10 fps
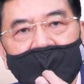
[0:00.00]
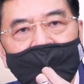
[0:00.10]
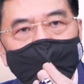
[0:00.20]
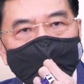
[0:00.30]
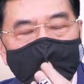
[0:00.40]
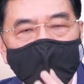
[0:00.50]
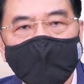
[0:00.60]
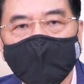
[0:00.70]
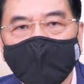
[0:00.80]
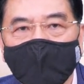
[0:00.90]
来，上个
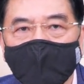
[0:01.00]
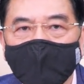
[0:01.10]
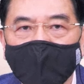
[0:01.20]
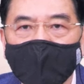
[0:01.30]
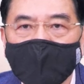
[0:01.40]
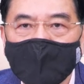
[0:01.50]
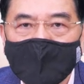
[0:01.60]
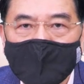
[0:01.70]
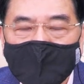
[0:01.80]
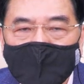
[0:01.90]
礼拜有没有？
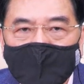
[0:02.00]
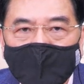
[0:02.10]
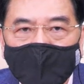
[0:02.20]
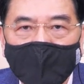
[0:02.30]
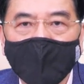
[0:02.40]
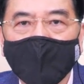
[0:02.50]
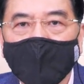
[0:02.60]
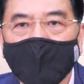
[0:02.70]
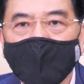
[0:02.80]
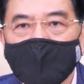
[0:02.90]
哎
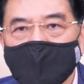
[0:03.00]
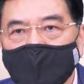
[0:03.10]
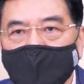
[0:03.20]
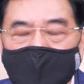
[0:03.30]
呀，手